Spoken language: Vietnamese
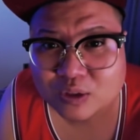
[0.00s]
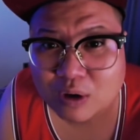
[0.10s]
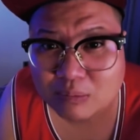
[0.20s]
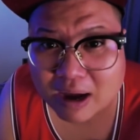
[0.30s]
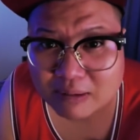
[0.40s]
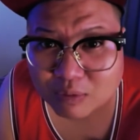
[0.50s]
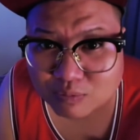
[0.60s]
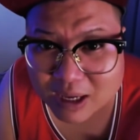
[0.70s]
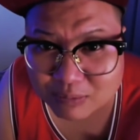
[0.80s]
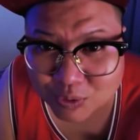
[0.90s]
chúc các bạn một
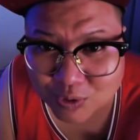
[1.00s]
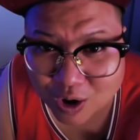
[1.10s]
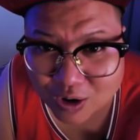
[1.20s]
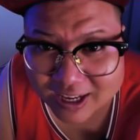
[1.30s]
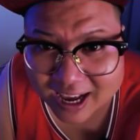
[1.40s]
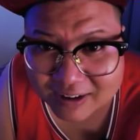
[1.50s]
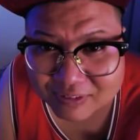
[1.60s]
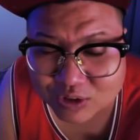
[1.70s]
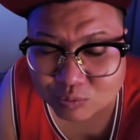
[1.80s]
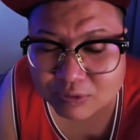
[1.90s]
đêm ngủ ngon nha
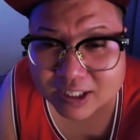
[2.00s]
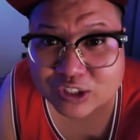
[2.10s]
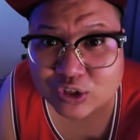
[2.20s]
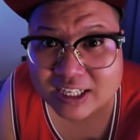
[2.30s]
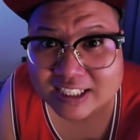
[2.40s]
và chuẩn bị chuyến